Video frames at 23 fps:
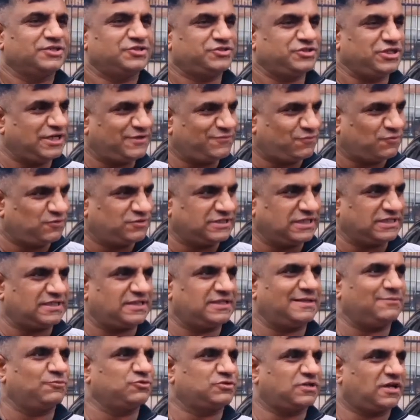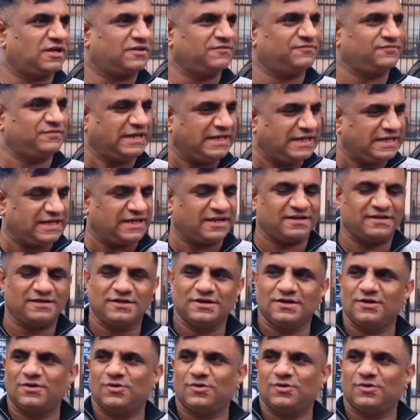स्ट्रीट फूड से इतना मुतारफ नहीं है